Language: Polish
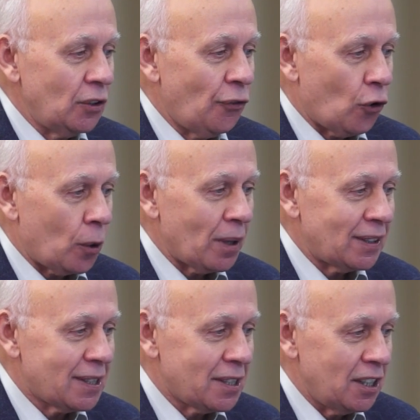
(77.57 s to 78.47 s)

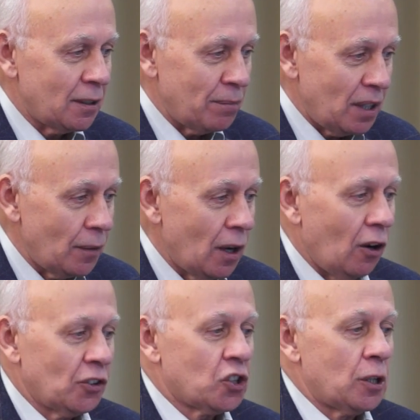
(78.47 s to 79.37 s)
informacjami
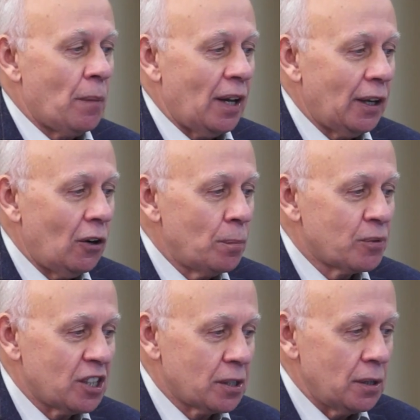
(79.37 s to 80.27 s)
otrzymanego
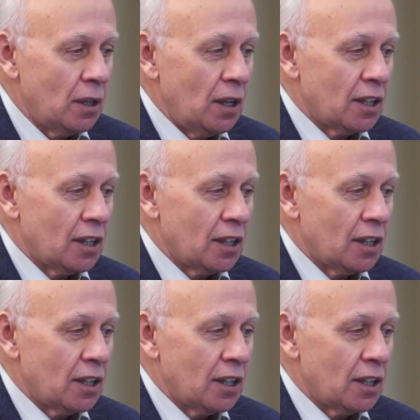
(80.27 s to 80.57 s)
przez